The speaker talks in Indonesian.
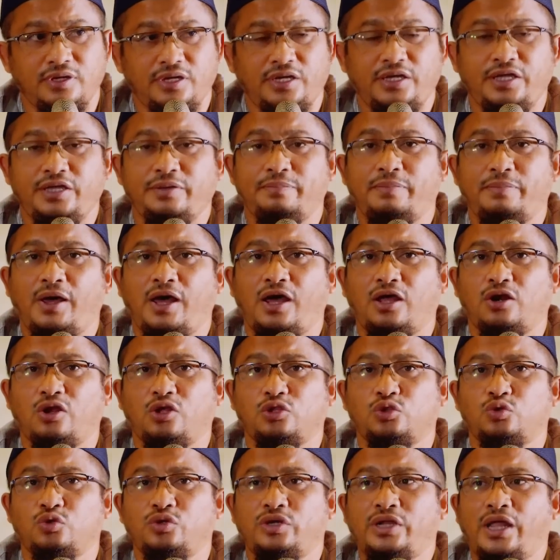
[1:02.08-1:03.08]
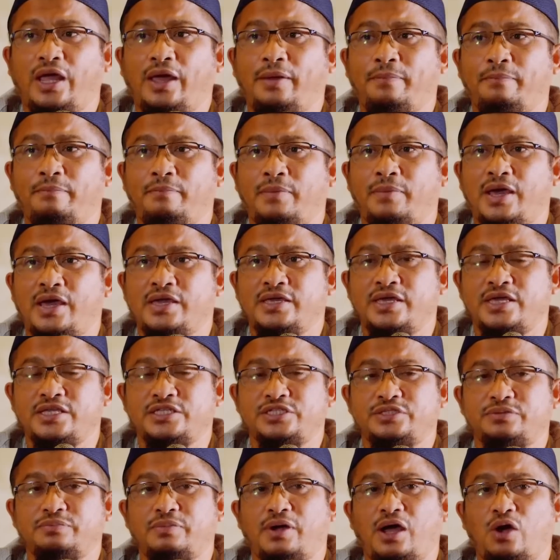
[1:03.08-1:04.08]
ibaratun amma
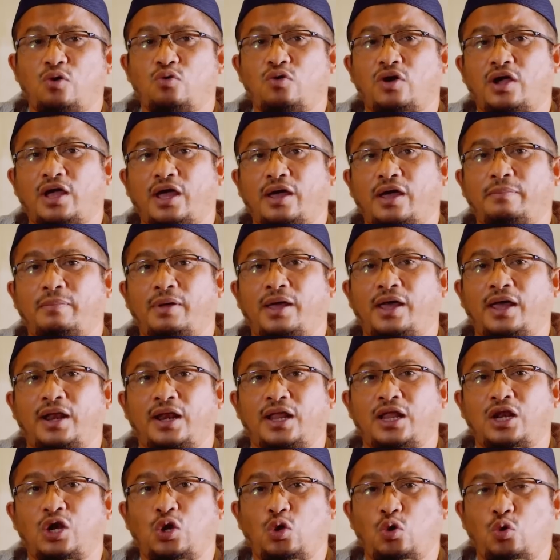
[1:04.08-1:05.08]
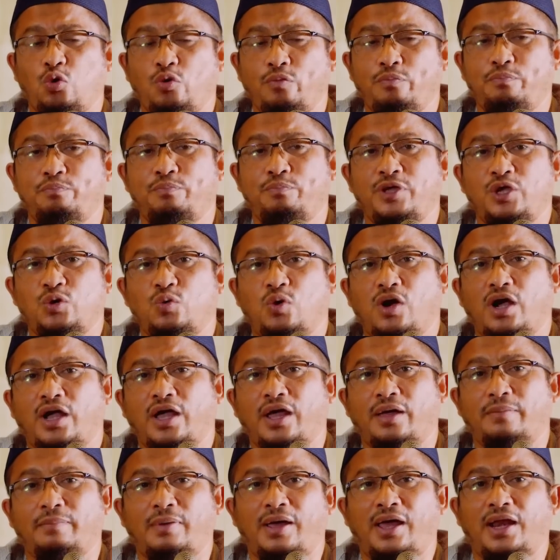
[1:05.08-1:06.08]
yajma'u kamalal hubbi wa
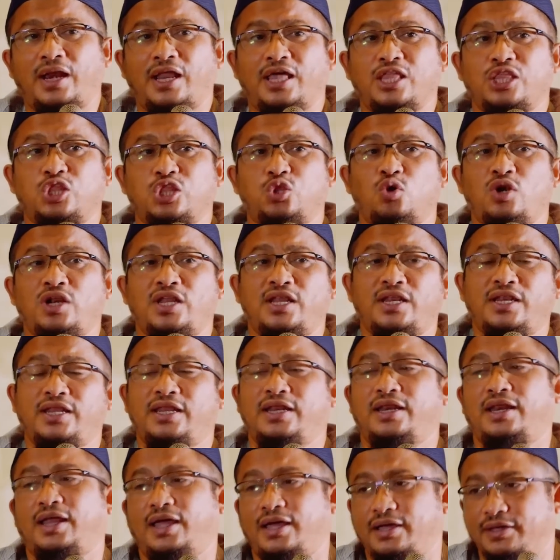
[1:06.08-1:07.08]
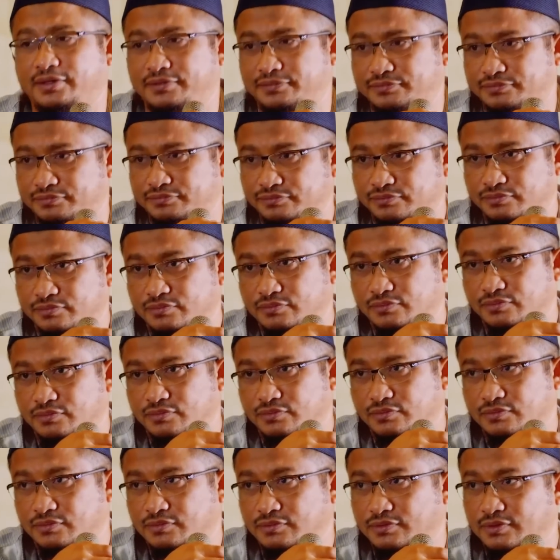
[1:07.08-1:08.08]
kamalal dhulli lillah
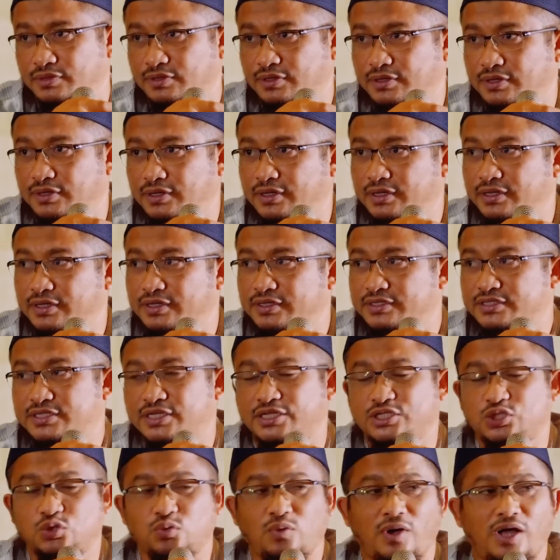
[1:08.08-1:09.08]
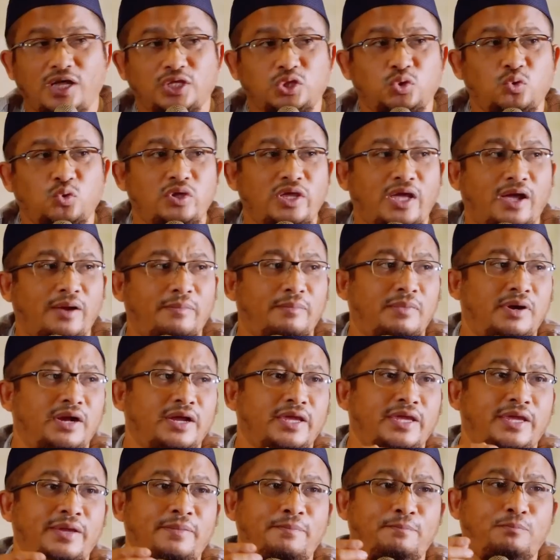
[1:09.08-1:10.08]
sesuatu yang
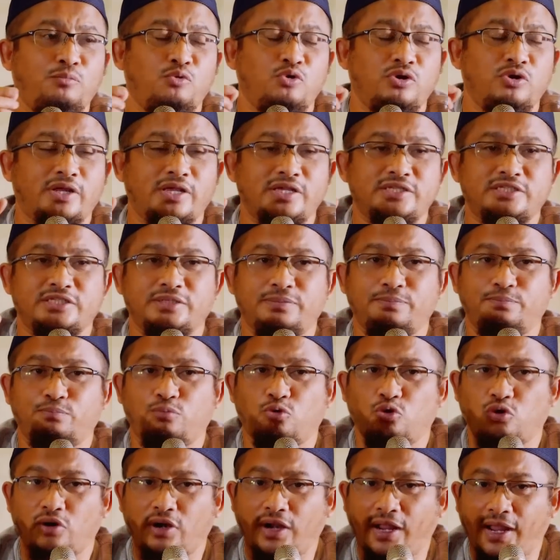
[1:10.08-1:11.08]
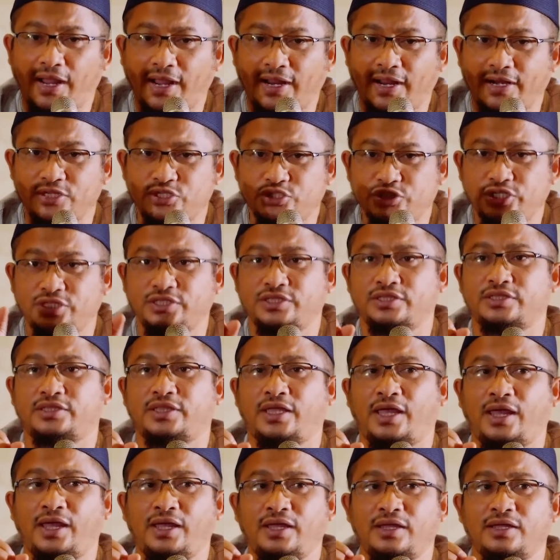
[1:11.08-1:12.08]
menghimpun kesempurnaan
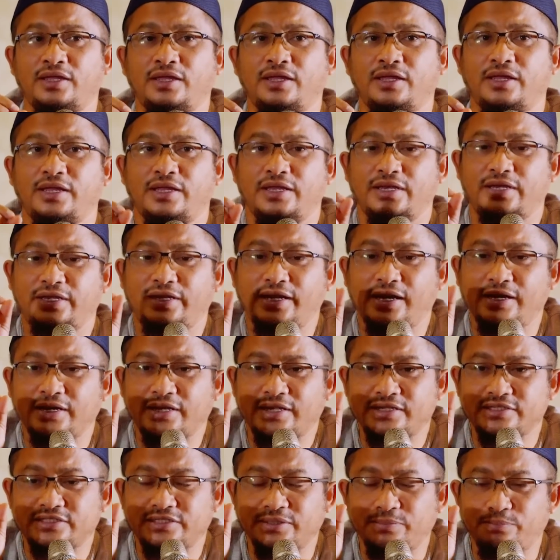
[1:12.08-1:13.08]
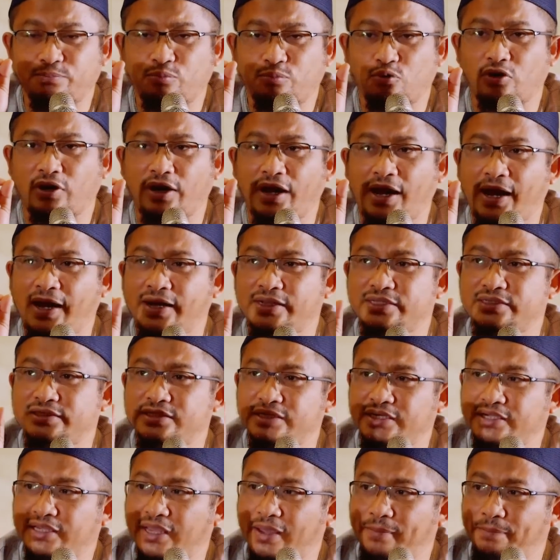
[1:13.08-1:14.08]
cinta dan kesempurnaan
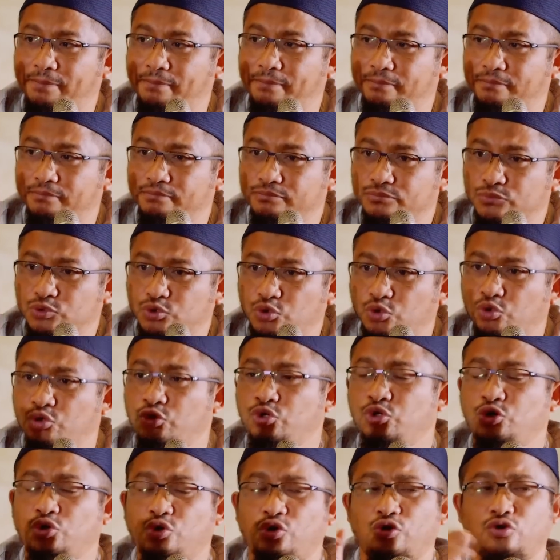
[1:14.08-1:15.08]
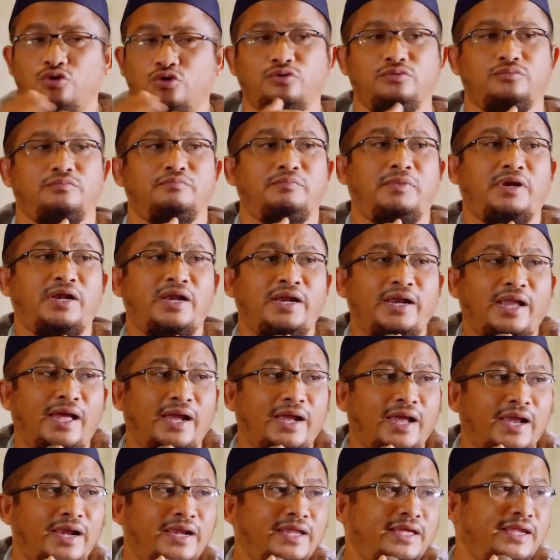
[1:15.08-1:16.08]
sikap tunduk
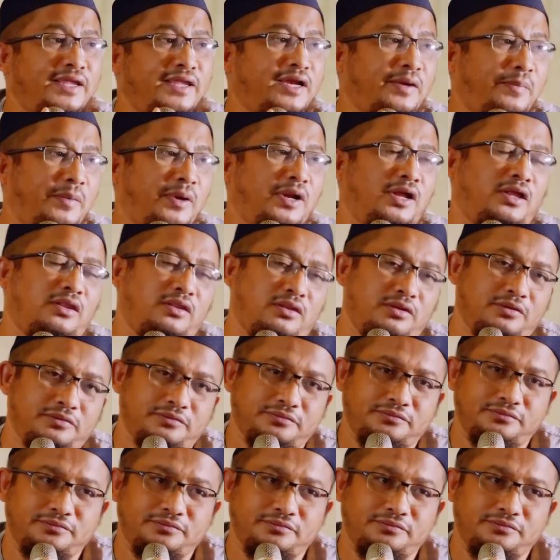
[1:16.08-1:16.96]
merendahkan diri kepada Allah.